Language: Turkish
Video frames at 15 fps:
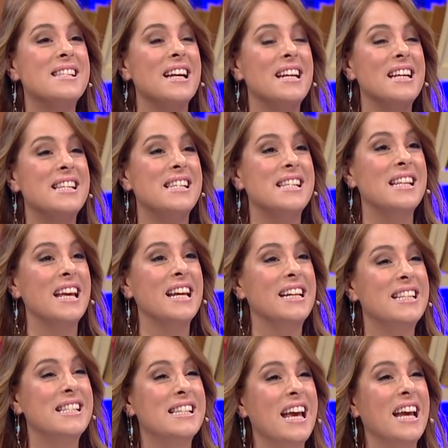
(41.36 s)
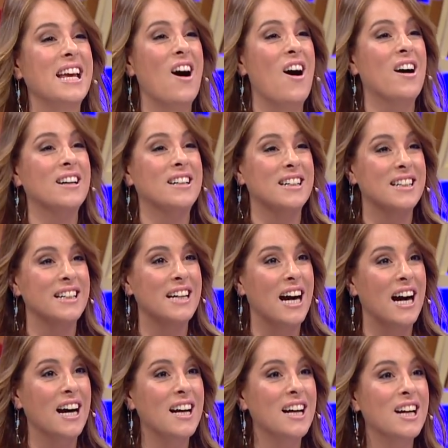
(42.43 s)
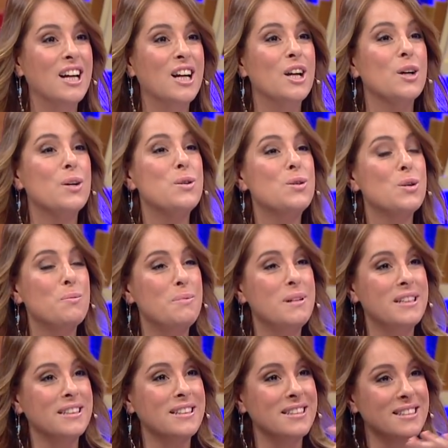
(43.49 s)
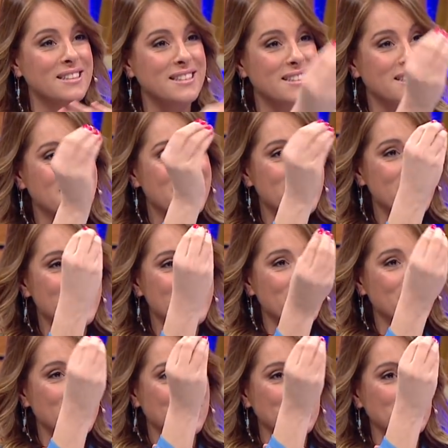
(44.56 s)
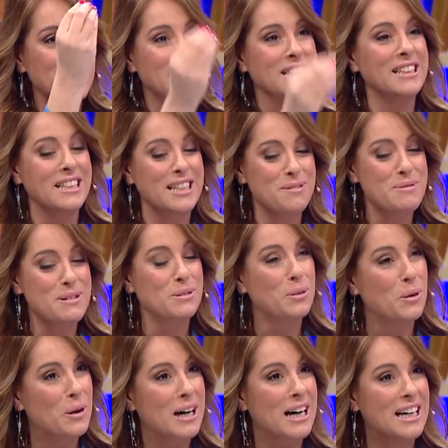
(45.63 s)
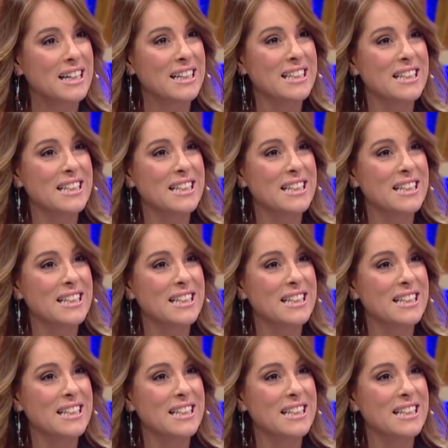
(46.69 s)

senesine gitsek Ankara'ya küçük bir e, kundaktaki bir doğa